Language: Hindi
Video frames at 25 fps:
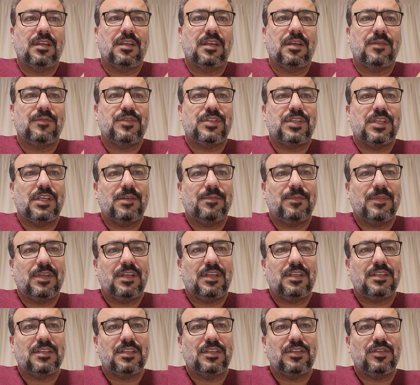कि हम छः
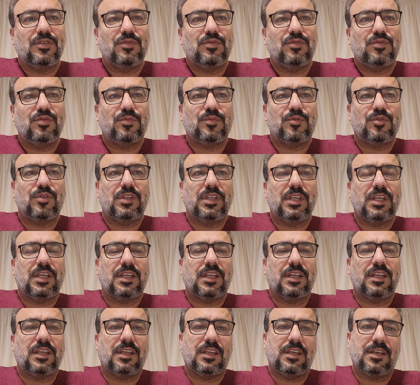महीने से यूट्यूब को
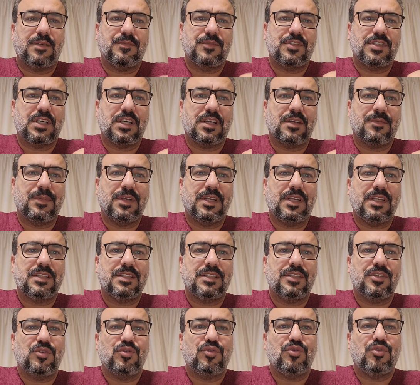देख रहे हैं हम चार महीने
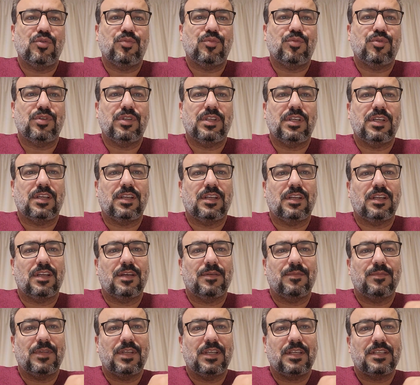से यूट्यूब को देख रहे हैं
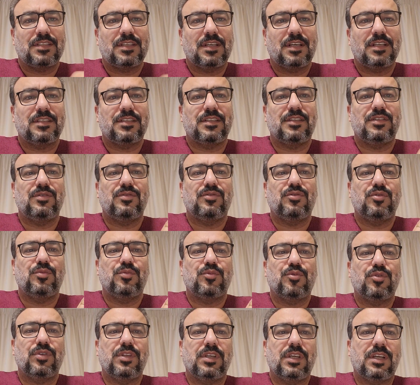हम एक साल से
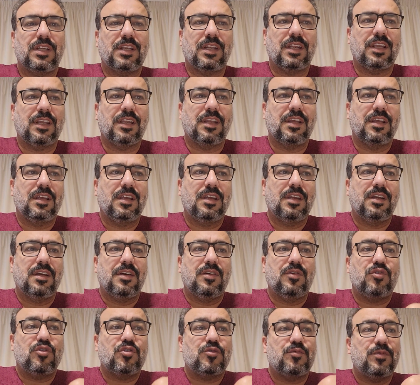यूट्यूब को देख रहे हैं
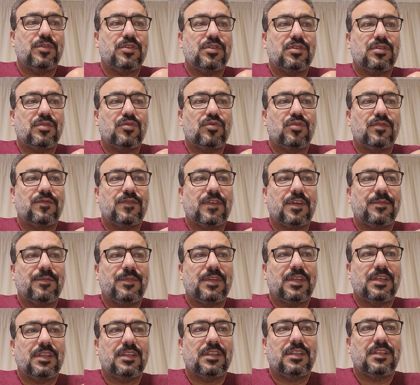उसमें जो है गोट
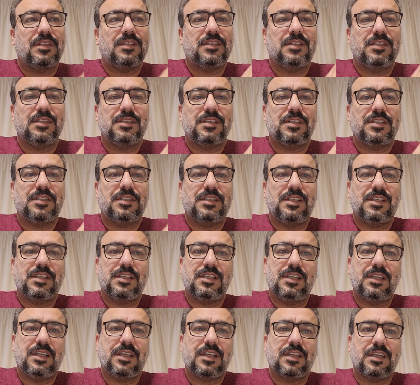फार्मिंग की इतनी चीज़ें सीख
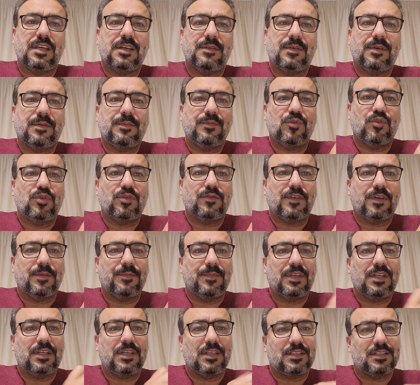ली हैं कि अब हम गोट
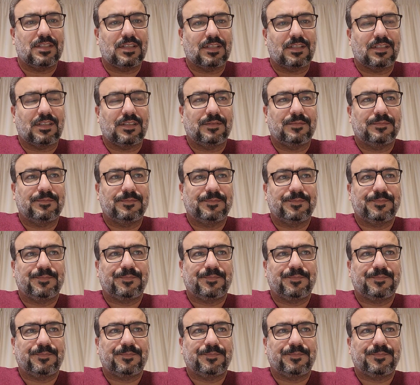फार्मिंग कर सकते हैं